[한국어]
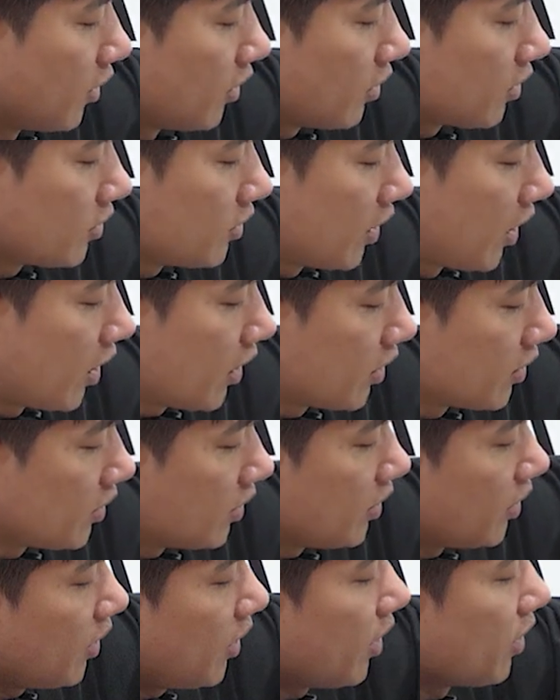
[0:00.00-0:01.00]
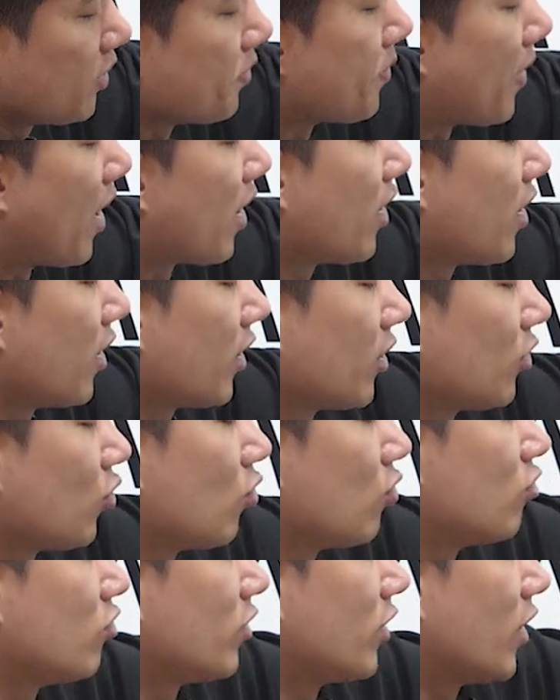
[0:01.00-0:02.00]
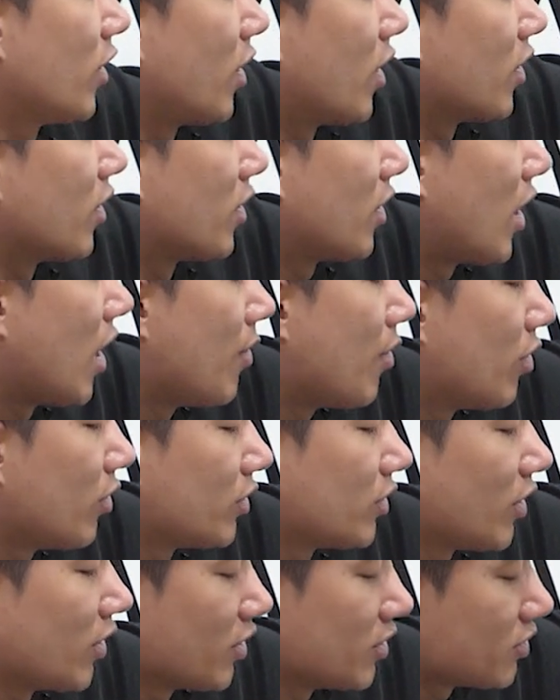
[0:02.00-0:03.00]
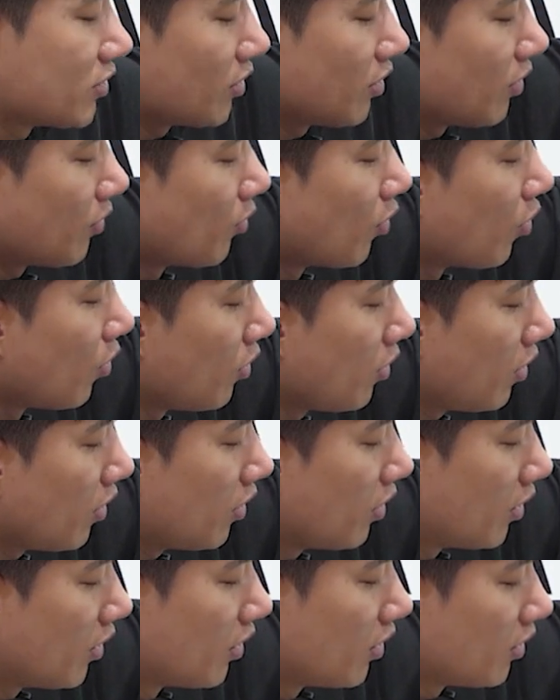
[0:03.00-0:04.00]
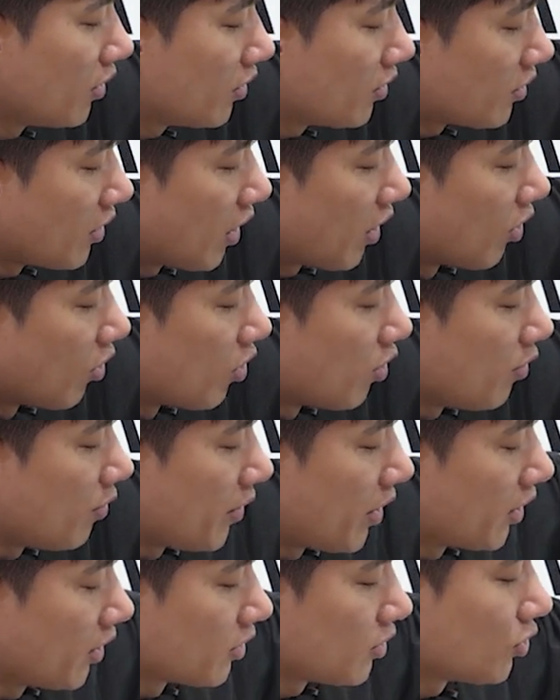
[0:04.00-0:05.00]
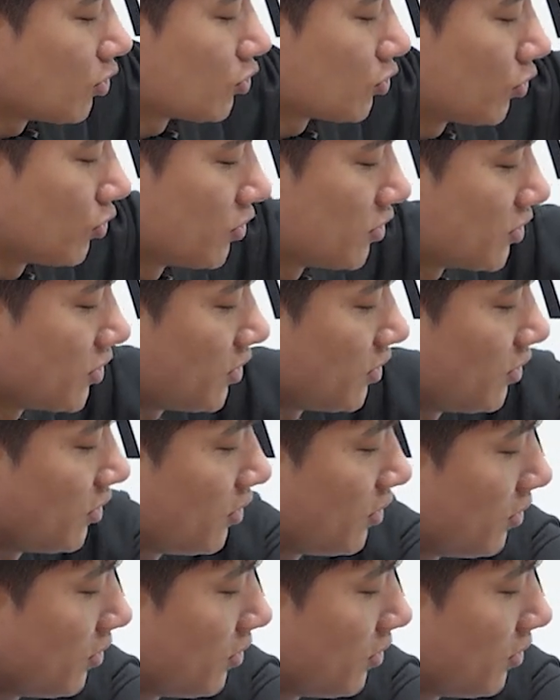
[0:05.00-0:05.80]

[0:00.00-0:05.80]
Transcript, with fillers: 근데 약간 인간은 망각의 동물이라 가끔 까먹을 때가 있어 뭘? 내가 얼마나 들어줬는지